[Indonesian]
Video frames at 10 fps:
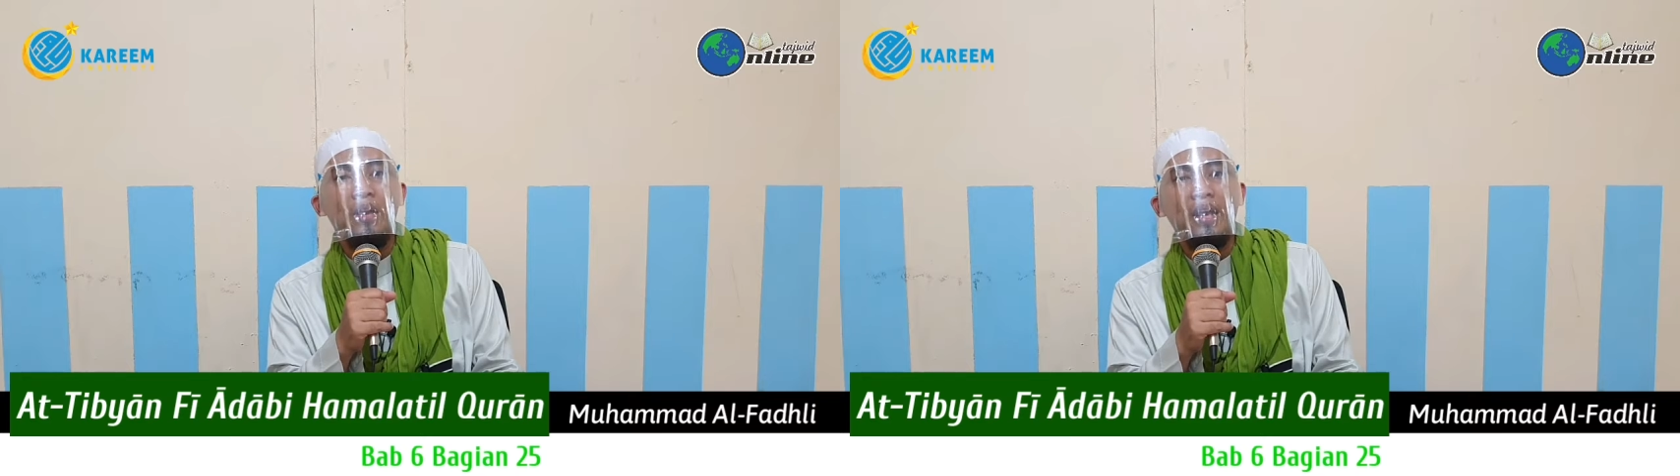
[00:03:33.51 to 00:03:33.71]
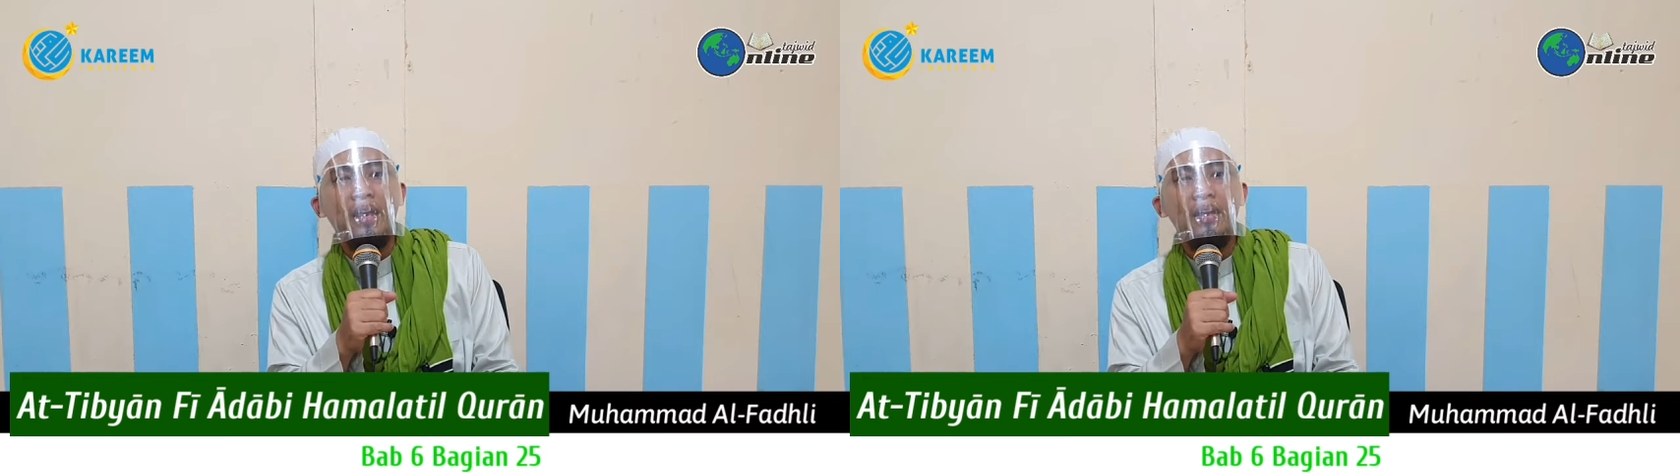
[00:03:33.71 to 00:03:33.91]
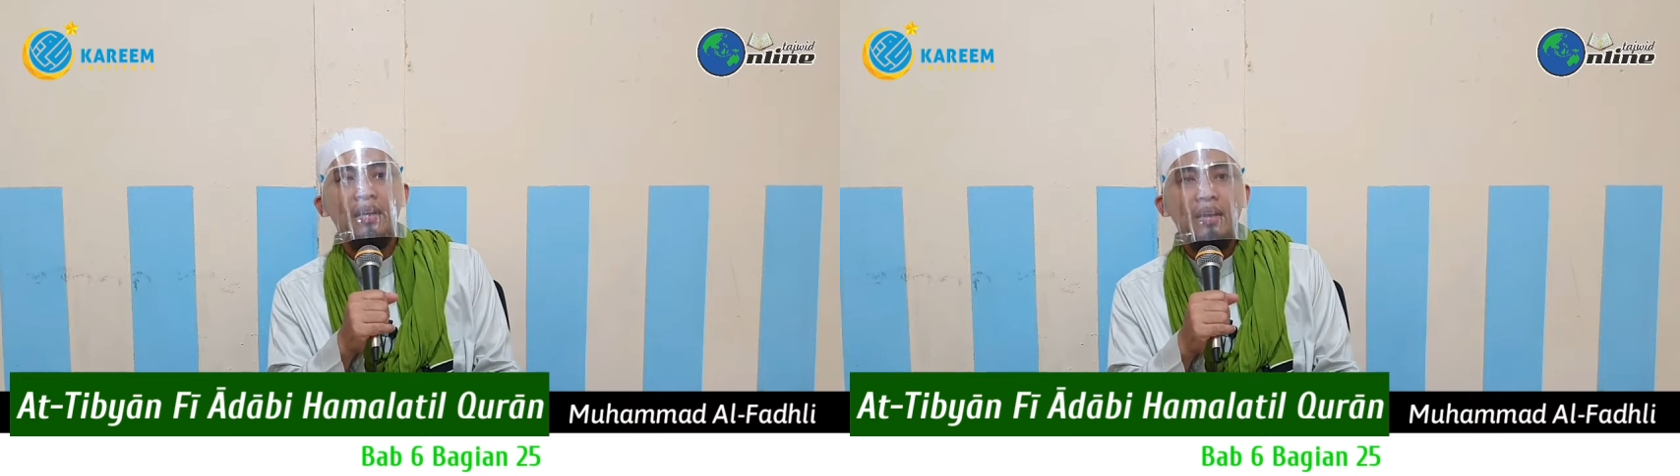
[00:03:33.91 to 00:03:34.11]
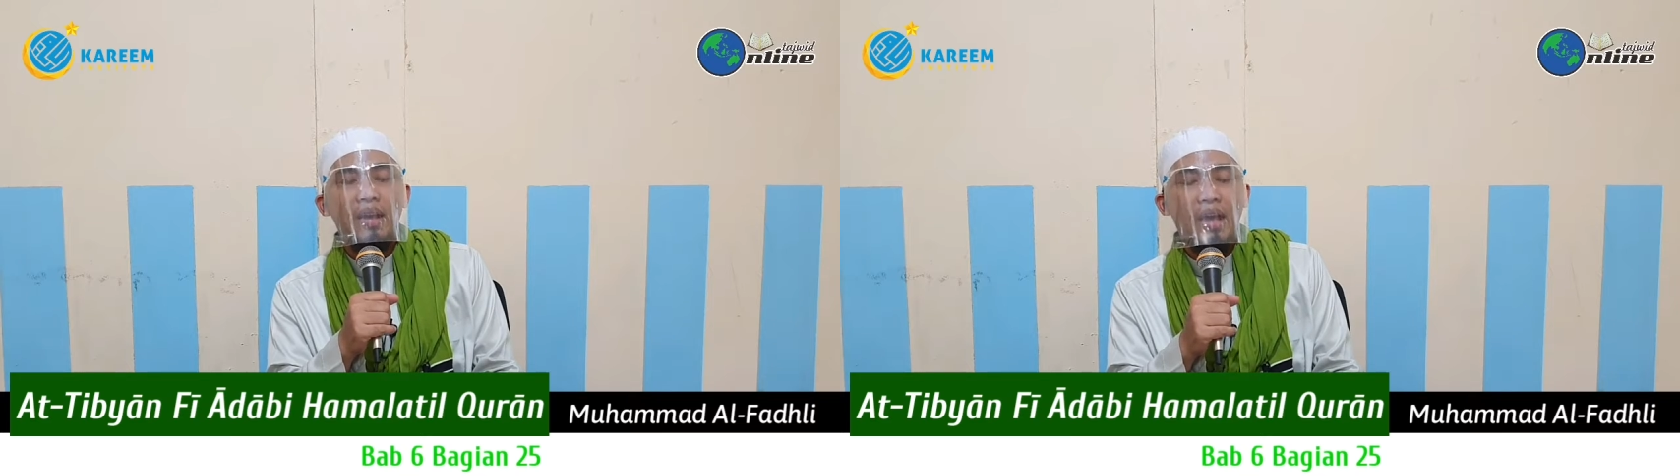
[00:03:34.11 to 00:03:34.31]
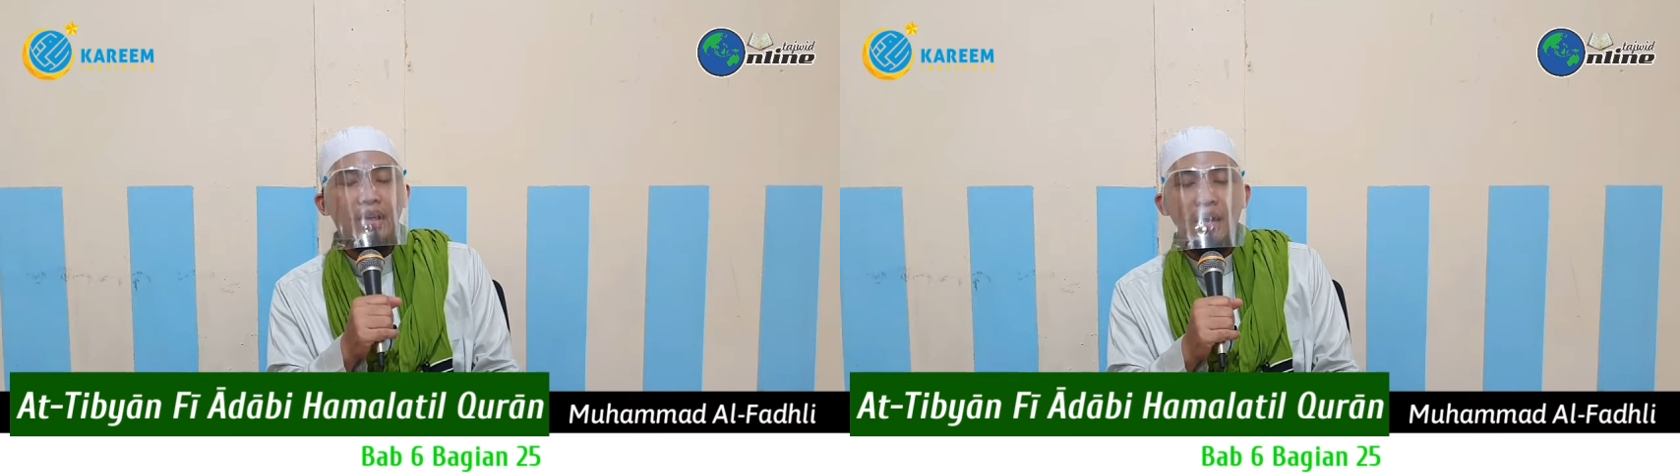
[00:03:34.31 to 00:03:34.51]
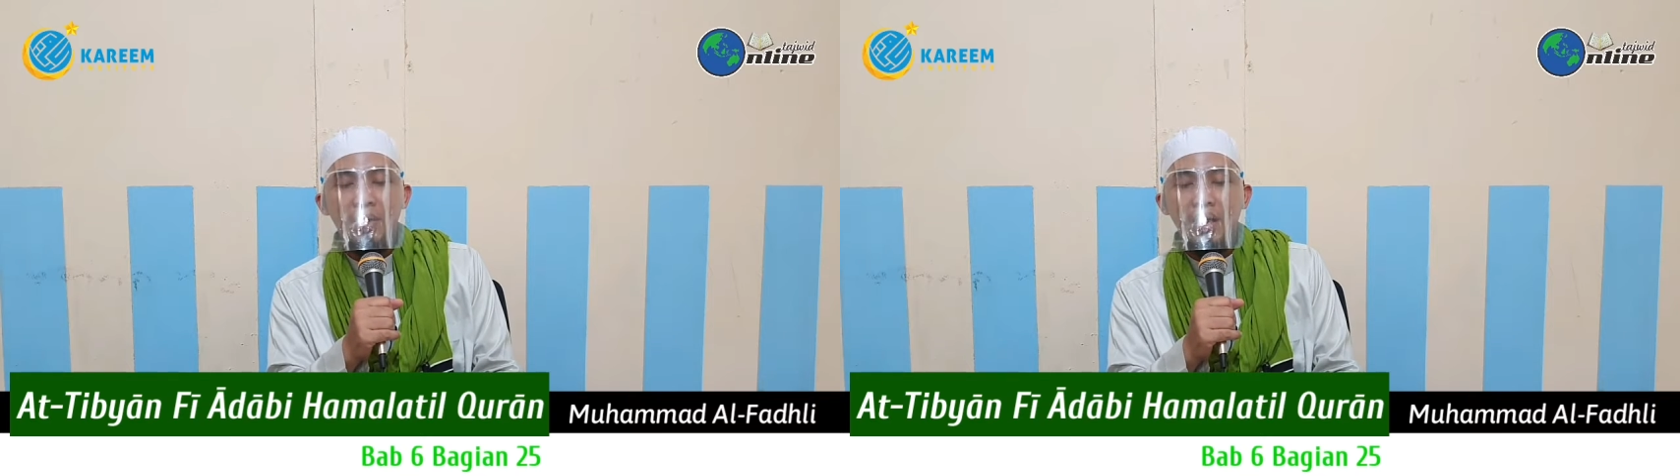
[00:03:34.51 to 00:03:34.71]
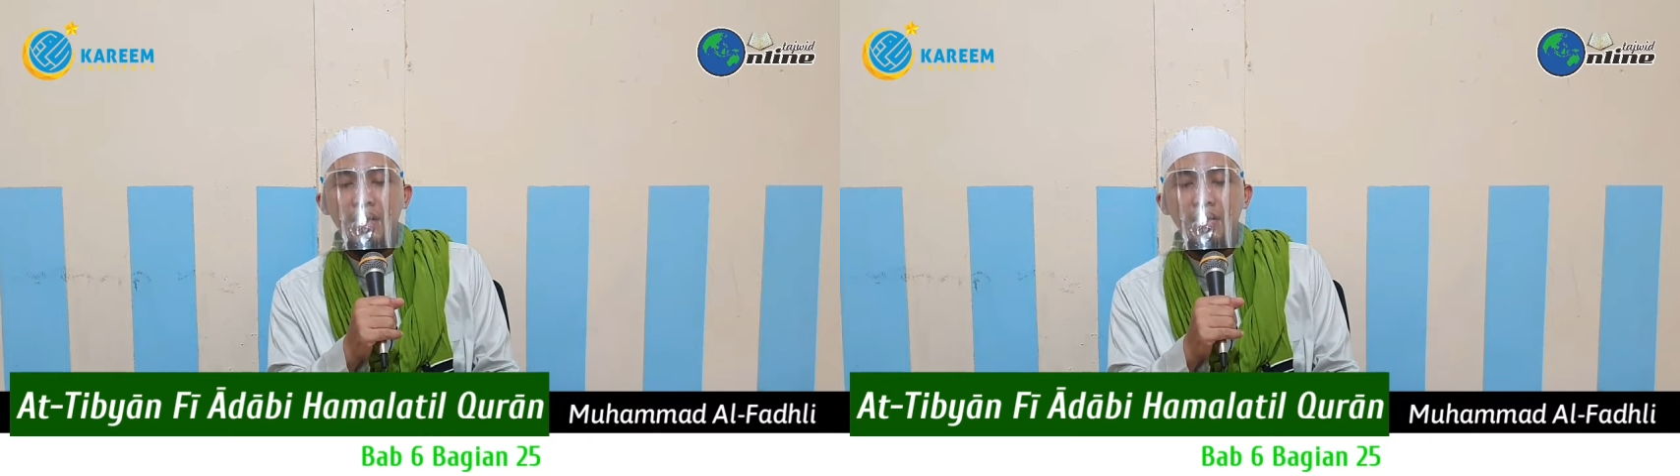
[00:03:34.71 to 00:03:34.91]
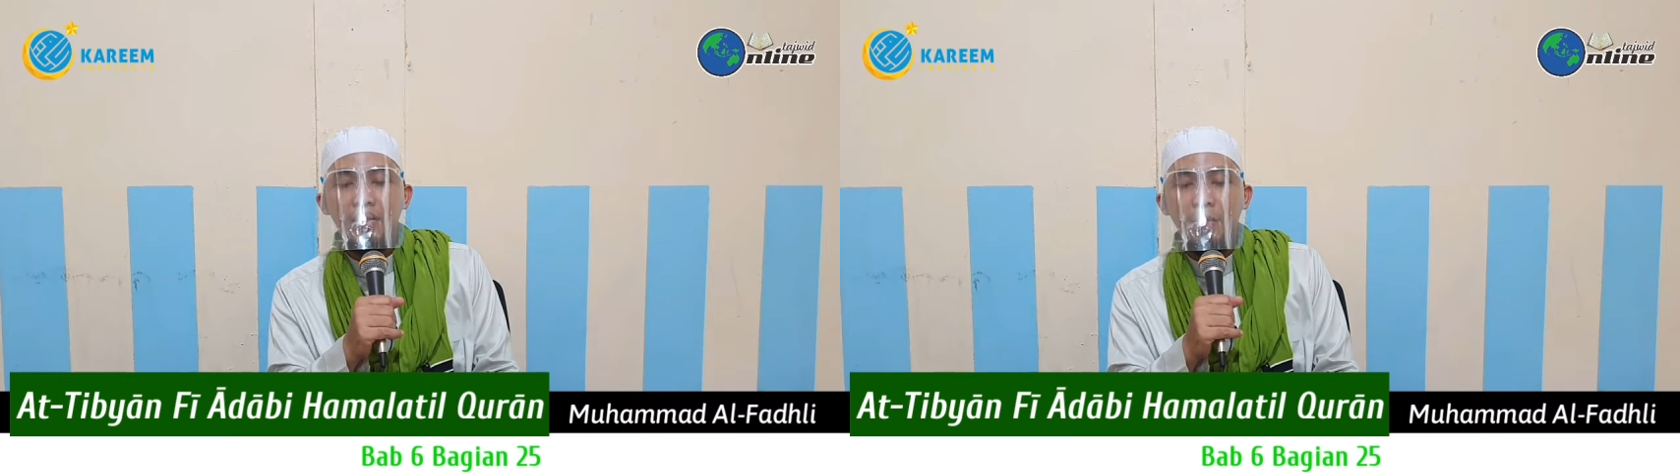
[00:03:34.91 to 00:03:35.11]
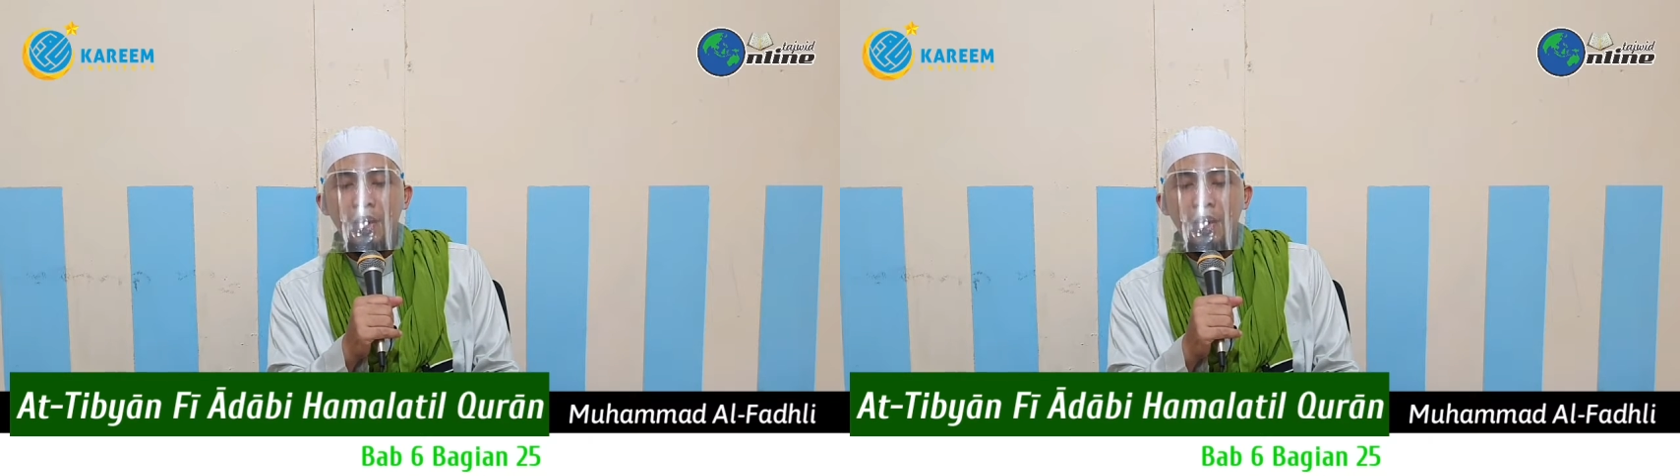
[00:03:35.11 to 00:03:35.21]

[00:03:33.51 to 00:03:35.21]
oleh agama,